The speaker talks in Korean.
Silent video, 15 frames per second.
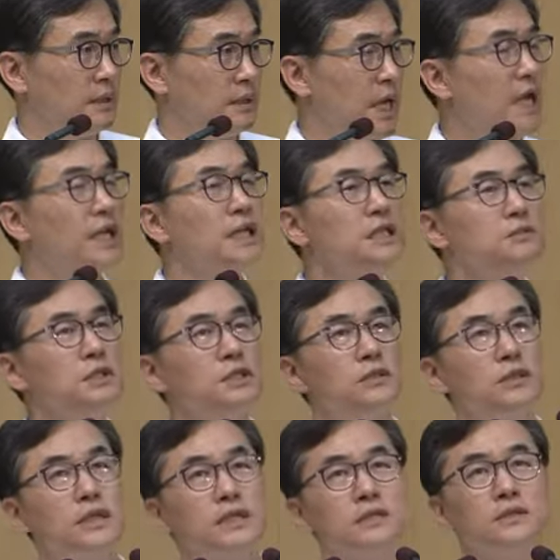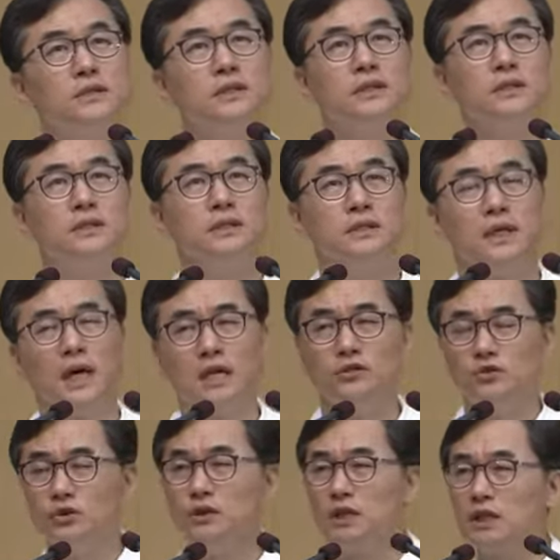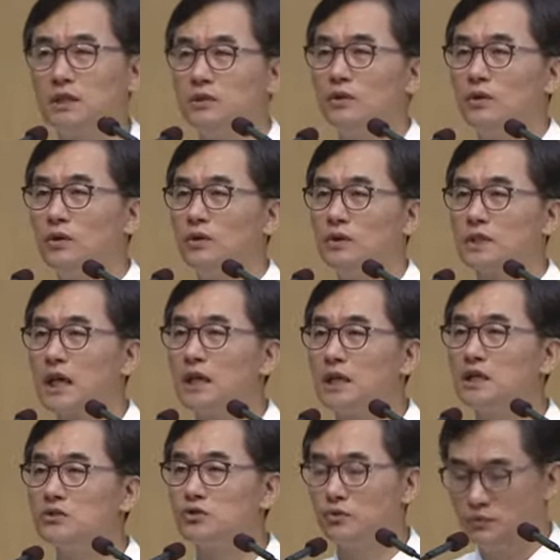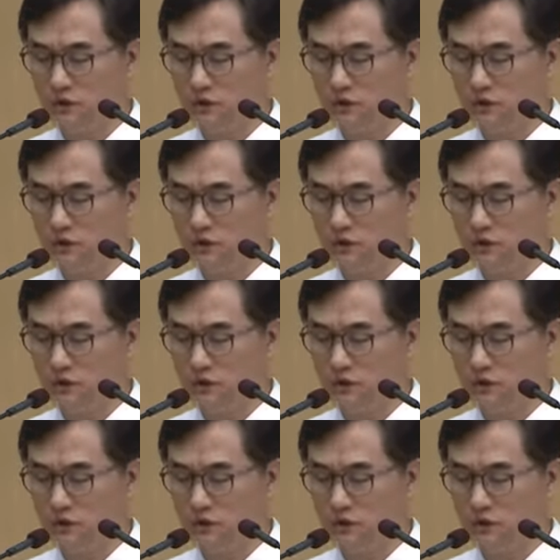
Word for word: 하나님을 떠나서는 한순간도 살아갈 수